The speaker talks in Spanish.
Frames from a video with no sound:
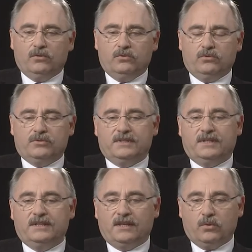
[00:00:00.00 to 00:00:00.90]
unos
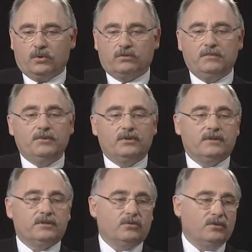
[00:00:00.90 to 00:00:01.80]
64.000
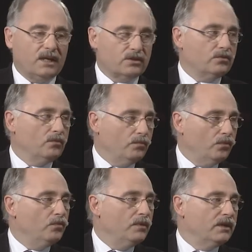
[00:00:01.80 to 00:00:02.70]
millones son gasto
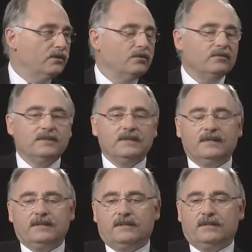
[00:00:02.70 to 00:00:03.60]
público,
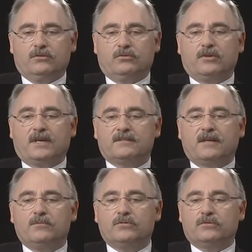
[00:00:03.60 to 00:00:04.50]
y nos los
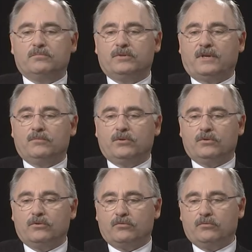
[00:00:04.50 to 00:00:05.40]
gastamos pues a lo
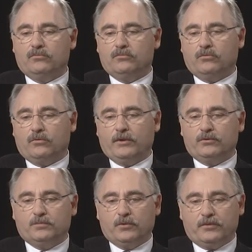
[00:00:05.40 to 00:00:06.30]
mejor
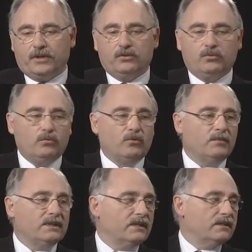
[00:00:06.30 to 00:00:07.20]
1,2%,
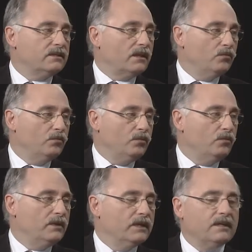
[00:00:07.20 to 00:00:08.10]
1,3% en salud
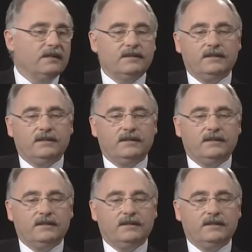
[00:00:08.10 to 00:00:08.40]
pública,